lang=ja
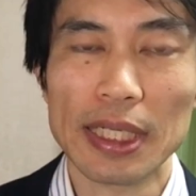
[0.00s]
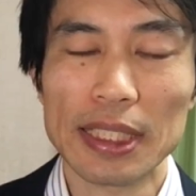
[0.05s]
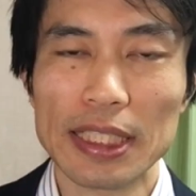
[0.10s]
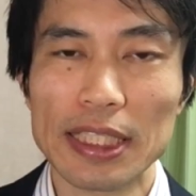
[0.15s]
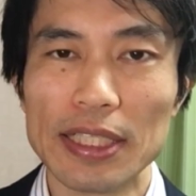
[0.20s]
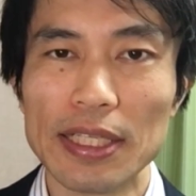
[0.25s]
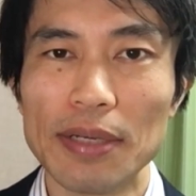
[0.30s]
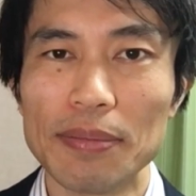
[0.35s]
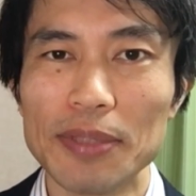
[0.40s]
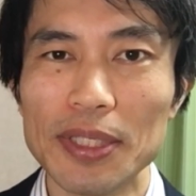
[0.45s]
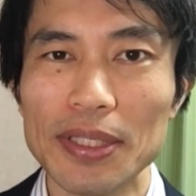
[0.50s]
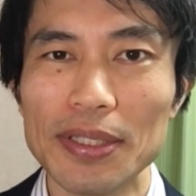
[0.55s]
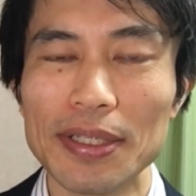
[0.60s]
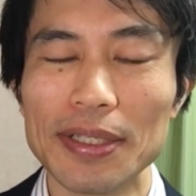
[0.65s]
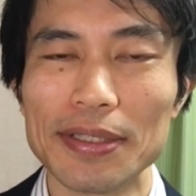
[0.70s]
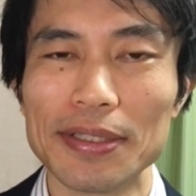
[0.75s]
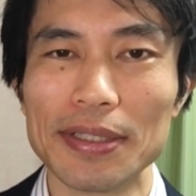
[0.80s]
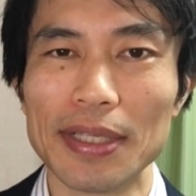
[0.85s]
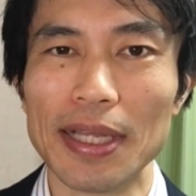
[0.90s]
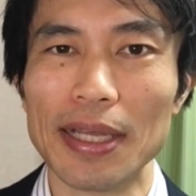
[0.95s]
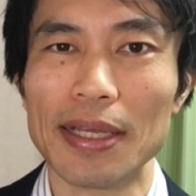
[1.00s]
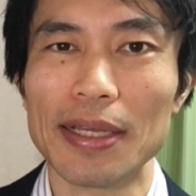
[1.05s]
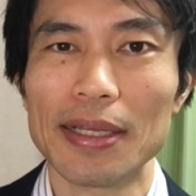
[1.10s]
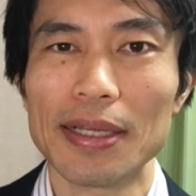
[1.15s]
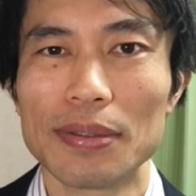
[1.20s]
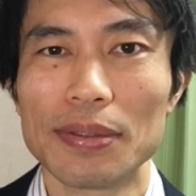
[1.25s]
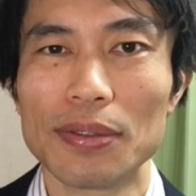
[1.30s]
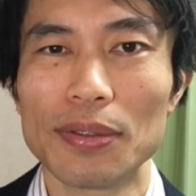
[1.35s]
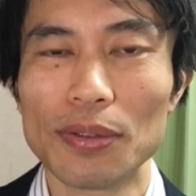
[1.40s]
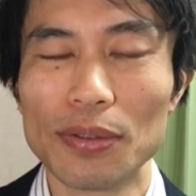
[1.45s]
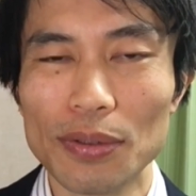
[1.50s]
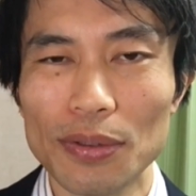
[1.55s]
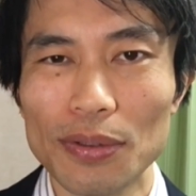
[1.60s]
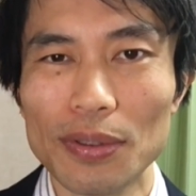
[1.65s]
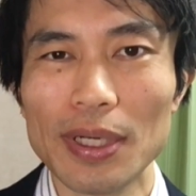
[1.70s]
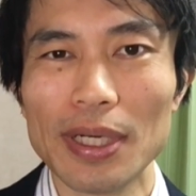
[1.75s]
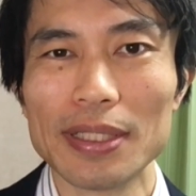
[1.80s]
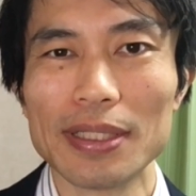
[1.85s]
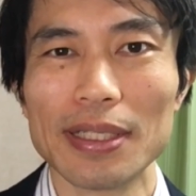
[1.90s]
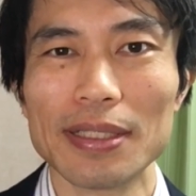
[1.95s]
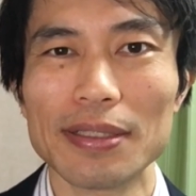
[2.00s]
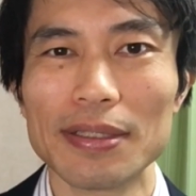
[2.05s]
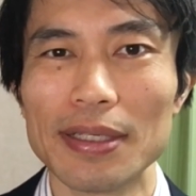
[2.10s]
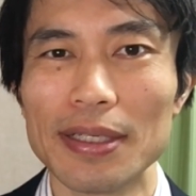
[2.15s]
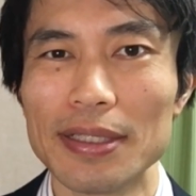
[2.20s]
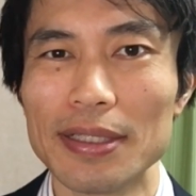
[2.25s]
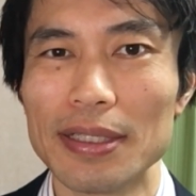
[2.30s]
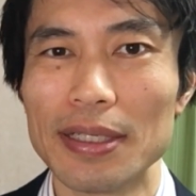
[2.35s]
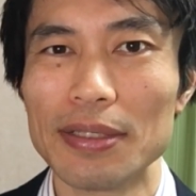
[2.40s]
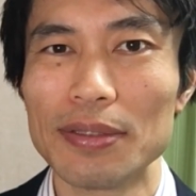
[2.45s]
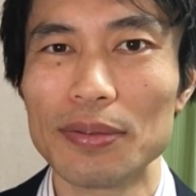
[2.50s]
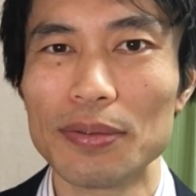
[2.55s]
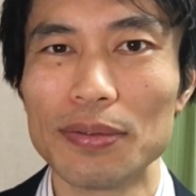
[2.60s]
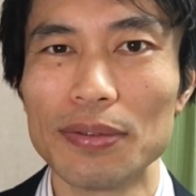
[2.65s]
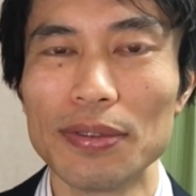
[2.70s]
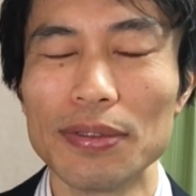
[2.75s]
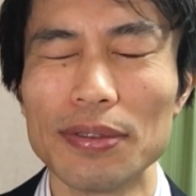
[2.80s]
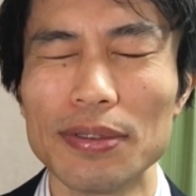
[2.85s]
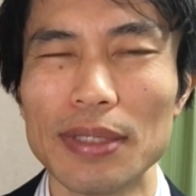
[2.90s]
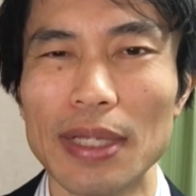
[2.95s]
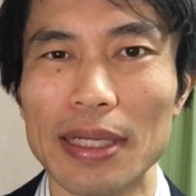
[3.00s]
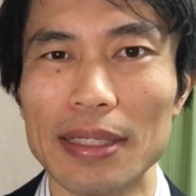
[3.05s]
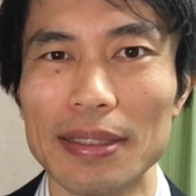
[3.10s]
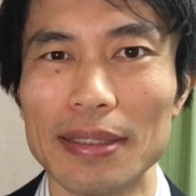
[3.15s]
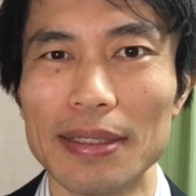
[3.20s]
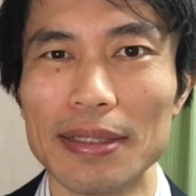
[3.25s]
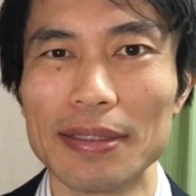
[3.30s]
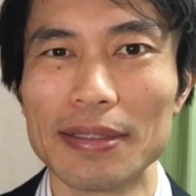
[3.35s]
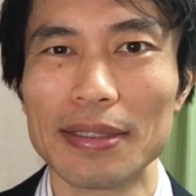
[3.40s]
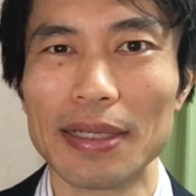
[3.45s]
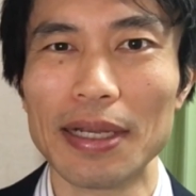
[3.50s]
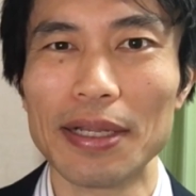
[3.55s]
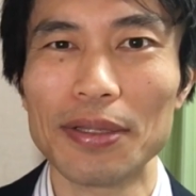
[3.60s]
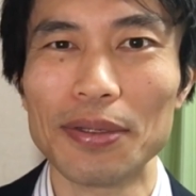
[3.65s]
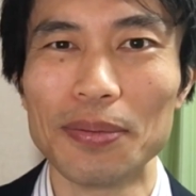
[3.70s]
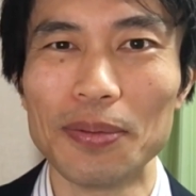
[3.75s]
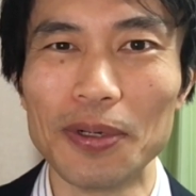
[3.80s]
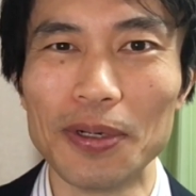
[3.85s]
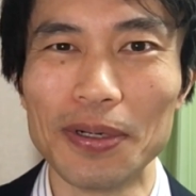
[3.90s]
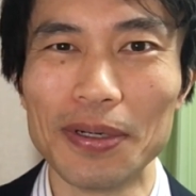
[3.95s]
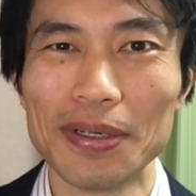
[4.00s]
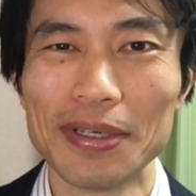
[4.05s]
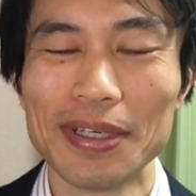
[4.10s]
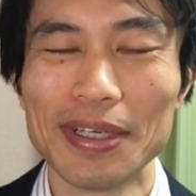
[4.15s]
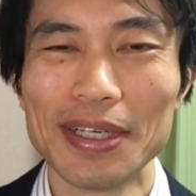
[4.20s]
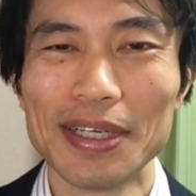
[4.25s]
ちなみにですね、この動画撮影しているの冬なんですけれども、